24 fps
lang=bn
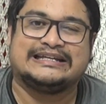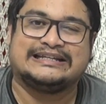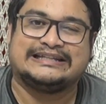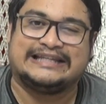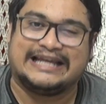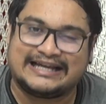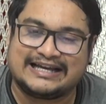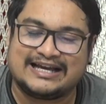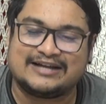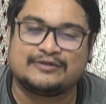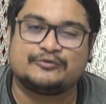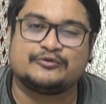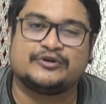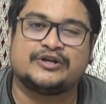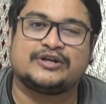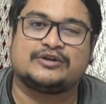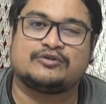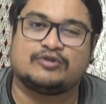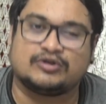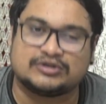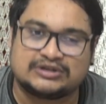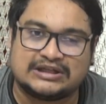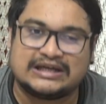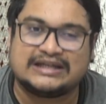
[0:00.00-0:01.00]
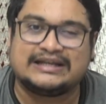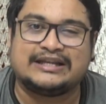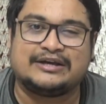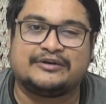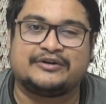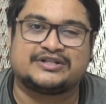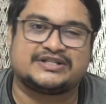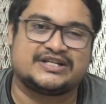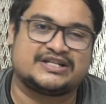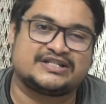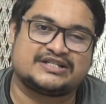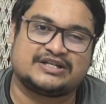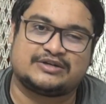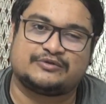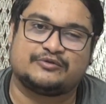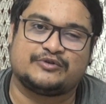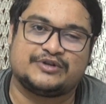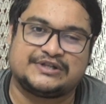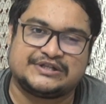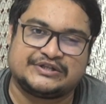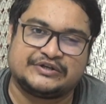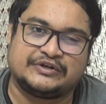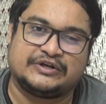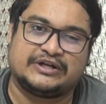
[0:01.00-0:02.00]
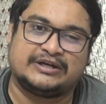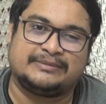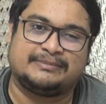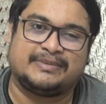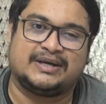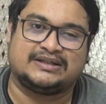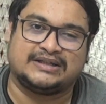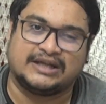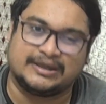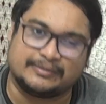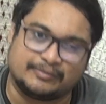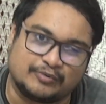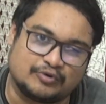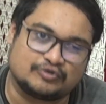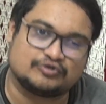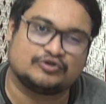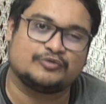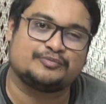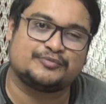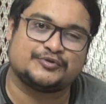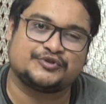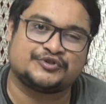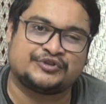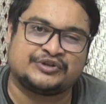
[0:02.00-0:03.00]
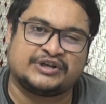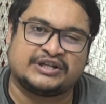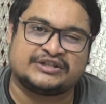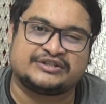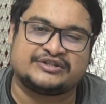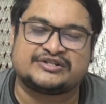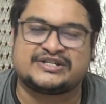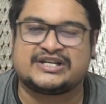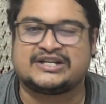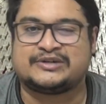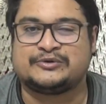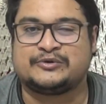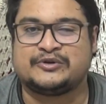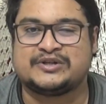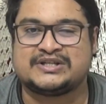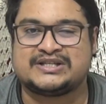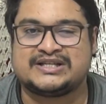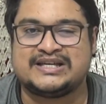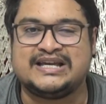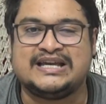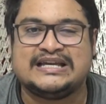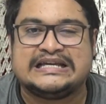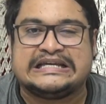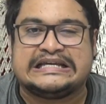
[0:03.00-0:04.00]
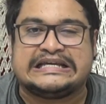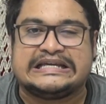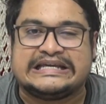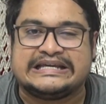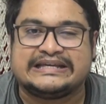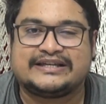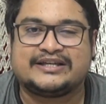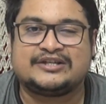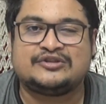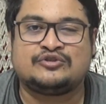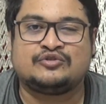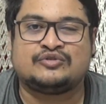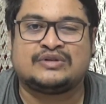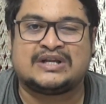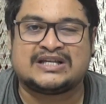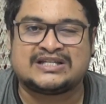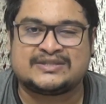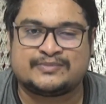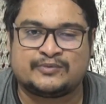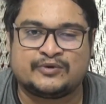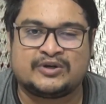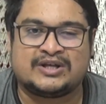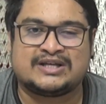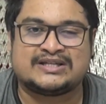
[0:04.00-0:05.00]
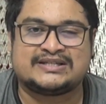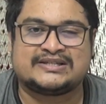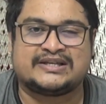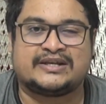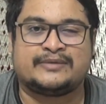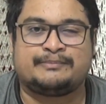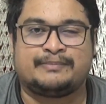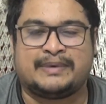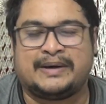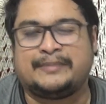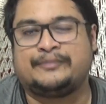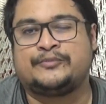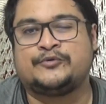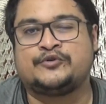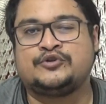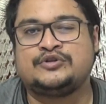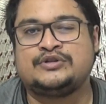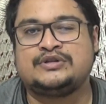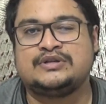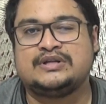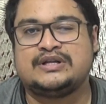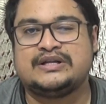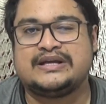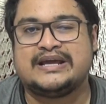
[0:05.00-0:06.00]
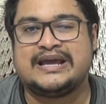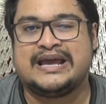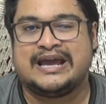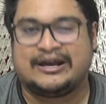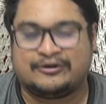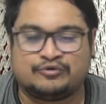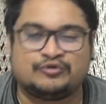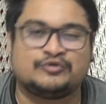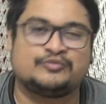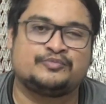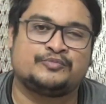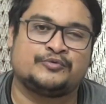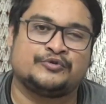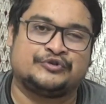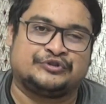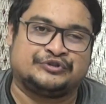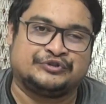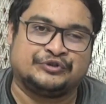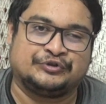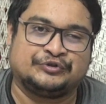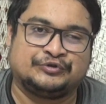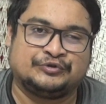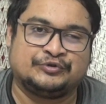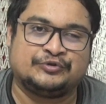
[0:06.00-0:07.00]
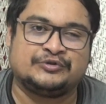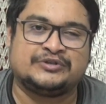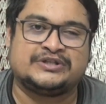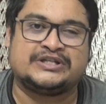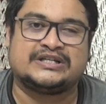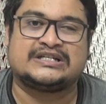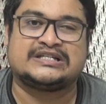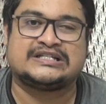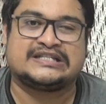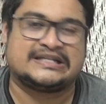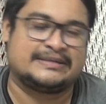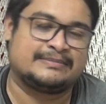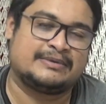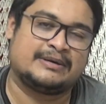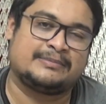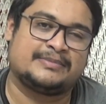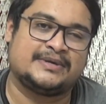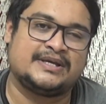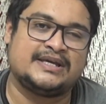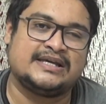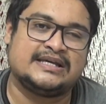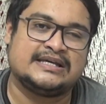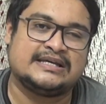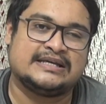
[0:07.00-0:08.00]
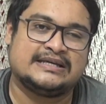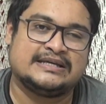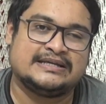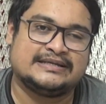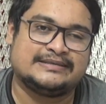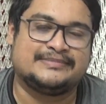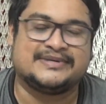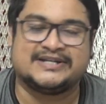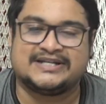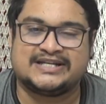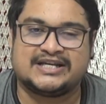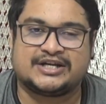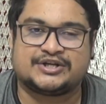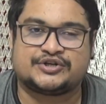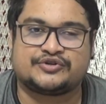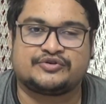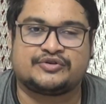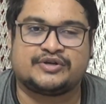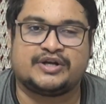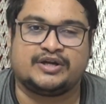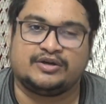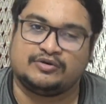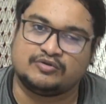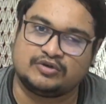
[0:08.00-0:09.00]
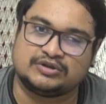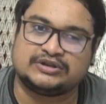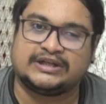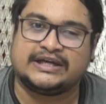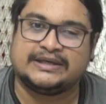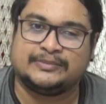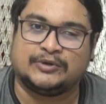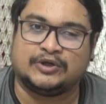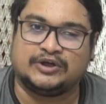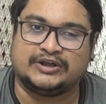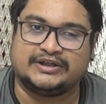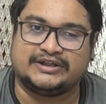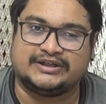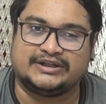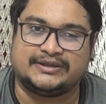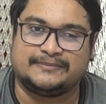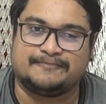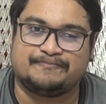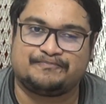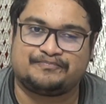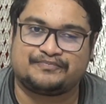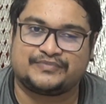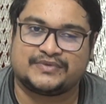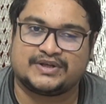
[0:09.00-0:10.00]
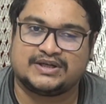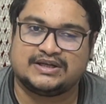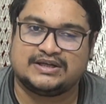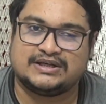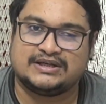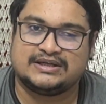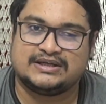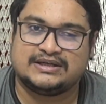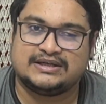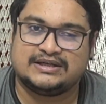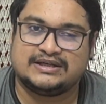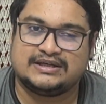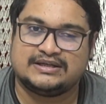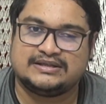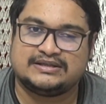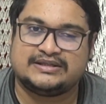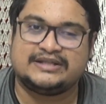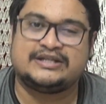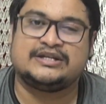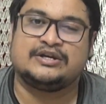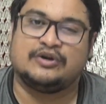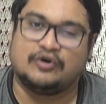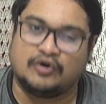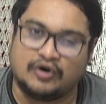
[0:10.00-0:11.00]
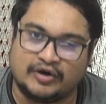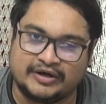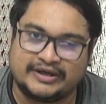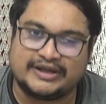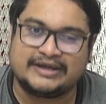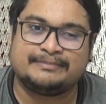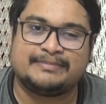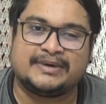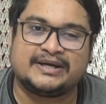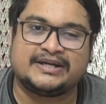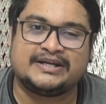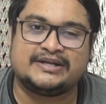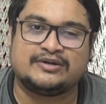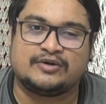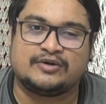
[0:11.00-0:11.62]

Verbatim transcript: দেখা করে কথা নেওয়ার চেষ্টা করেছে অনেকবার তার বক্তব্য শোনার চেষ্টা করেছে কিন্তু নাজবুল হাসান পাপন এখন পর্যন্ত ঠিক সেভাবে মিডিয়ার সঙ্গে কথাই বলেননি তিনি অনেকবারই